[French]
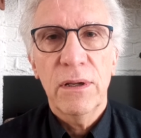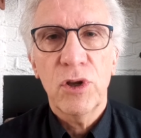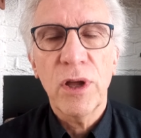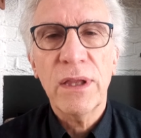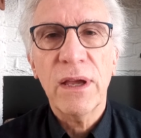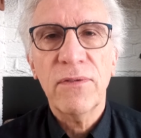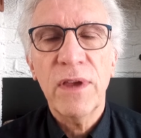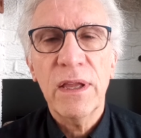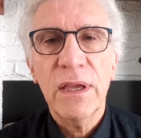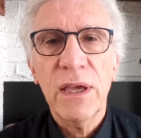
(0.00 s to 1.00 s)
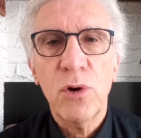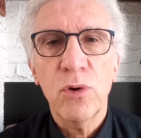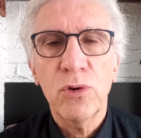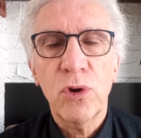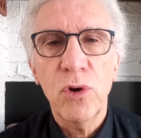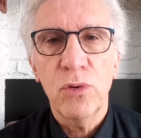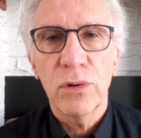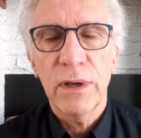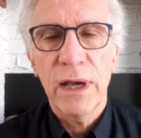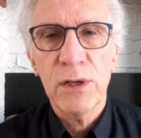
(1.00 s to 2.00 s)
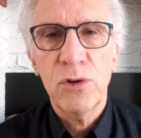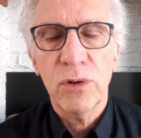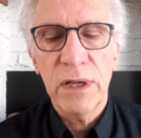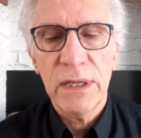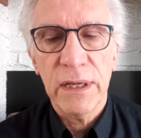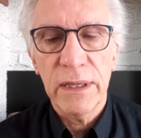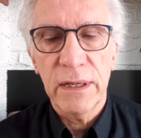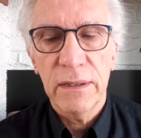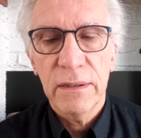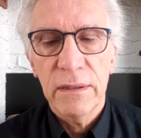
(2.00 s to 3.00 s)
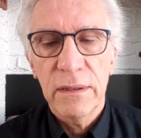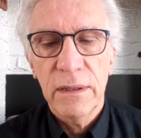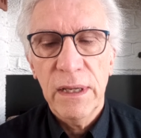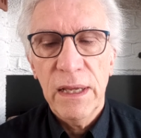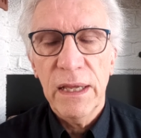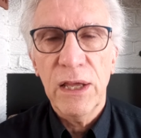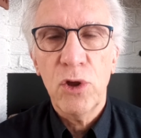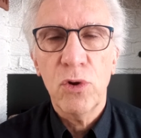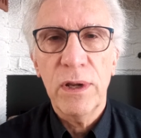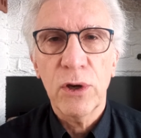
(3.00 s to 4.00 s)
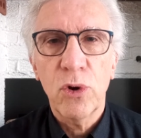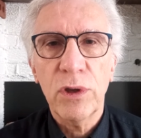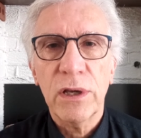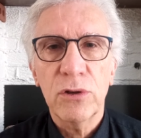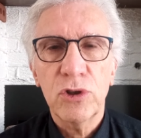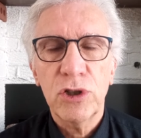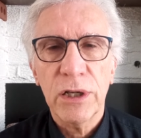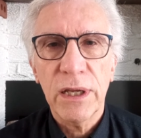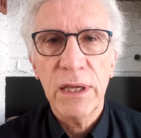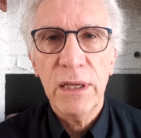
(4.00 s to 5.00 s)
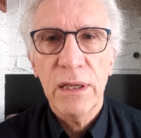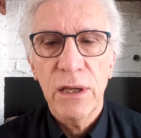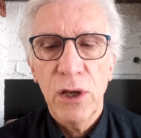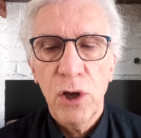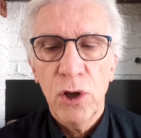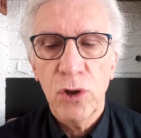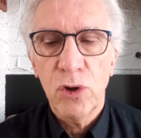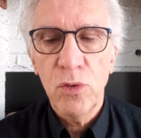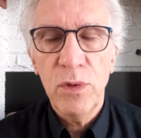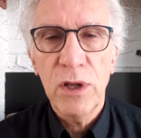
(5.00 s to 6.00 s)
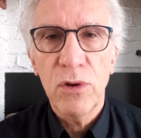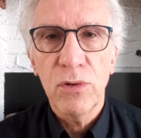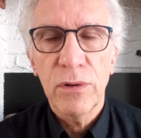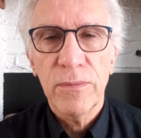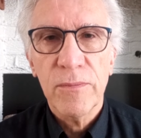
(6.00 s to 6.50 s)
J'interviendrai contre eux assure l'Éternel, et je les retrancherai du milieu